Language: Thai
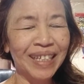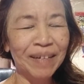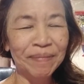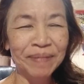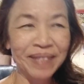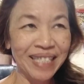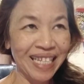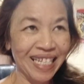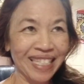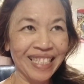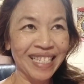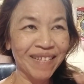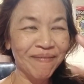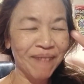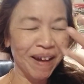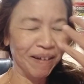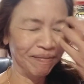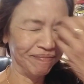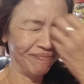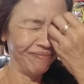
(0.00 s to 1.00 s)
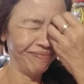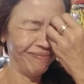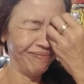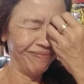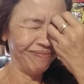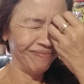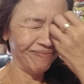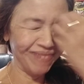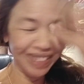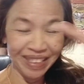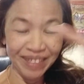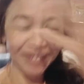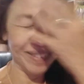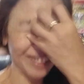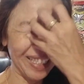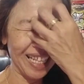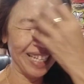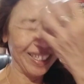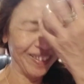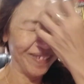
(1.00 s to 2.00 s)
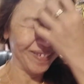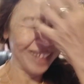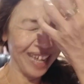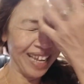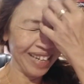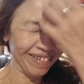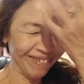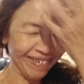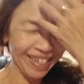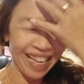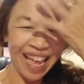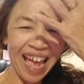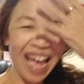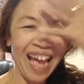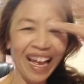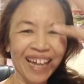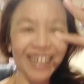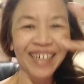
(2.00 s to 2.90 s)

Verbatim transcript: กับสิ่งที่แบบมันติดอยู่ในตรงเนี้ย